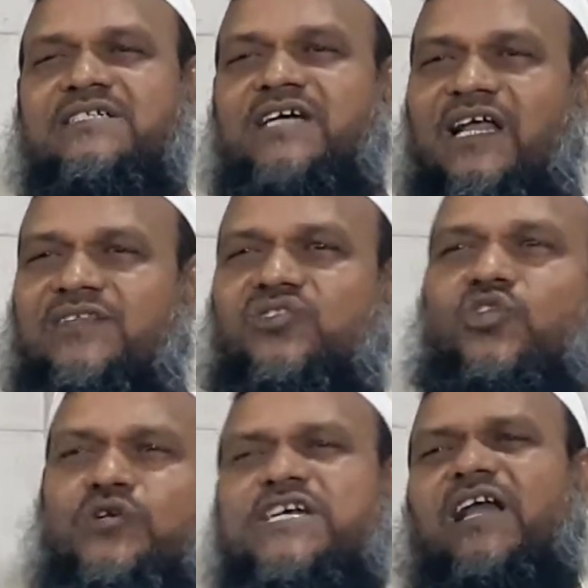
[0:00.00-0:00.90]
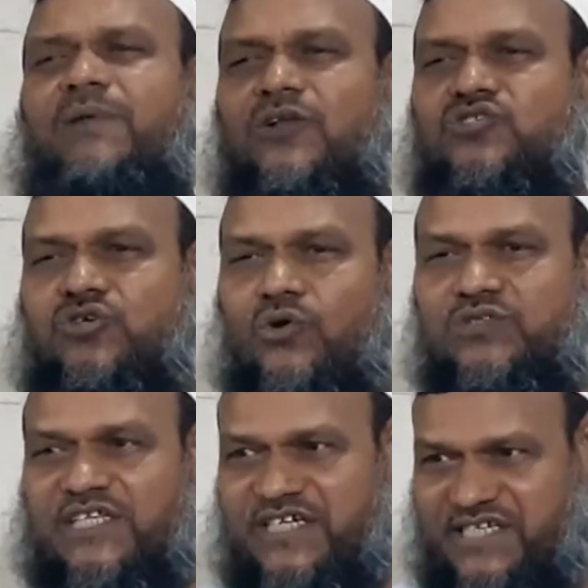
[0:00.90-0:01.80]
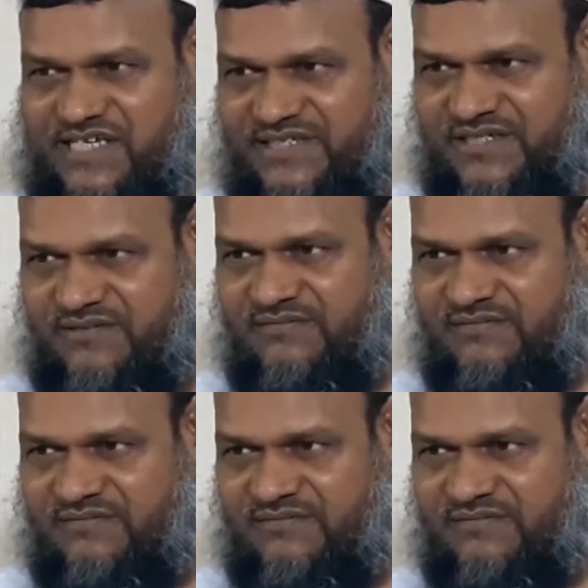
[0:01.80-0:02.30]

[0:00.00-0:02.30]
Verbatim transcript: সারা দুনিয়ার মানুষ করুক তাতে কি আছে